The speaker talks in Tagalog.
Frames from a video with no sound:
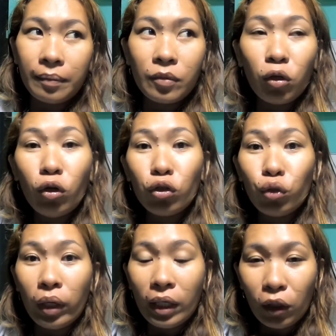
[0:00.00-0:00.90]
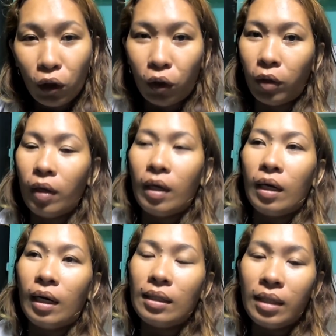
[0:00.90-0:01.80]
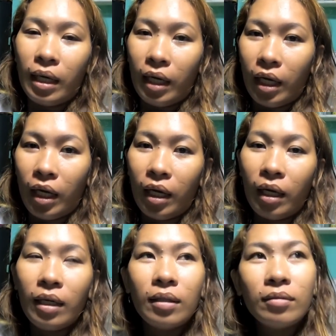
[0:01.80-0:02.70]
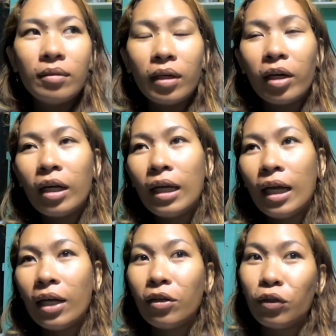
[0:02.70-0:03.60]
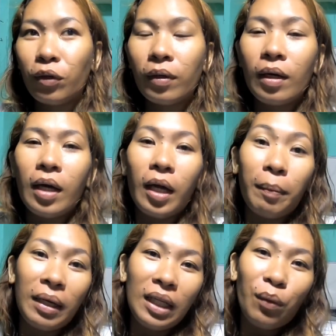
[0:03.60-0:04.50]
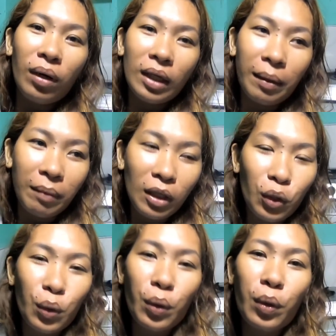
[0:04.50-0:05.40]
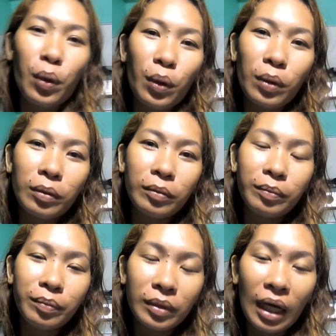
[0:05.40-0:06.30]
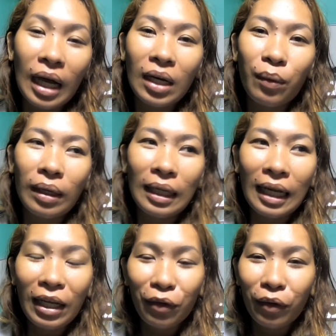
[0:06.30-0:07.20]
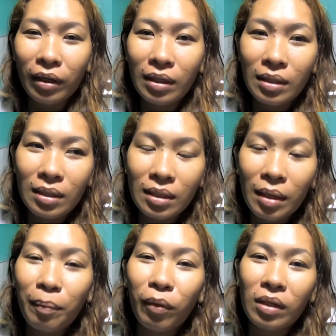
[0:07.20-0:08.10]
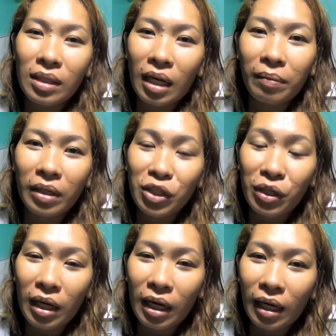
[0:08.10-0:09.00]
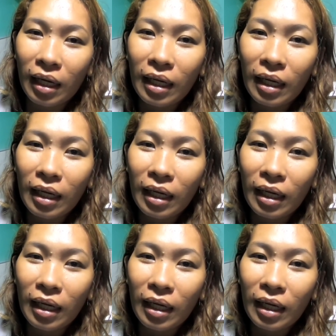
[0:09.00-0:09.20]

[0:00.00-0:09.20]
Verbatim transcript: lulutuin ko. Kasi, early, ano to, ipagdiwang namin yung kaarawan ni Leroy. Simple celebration lang.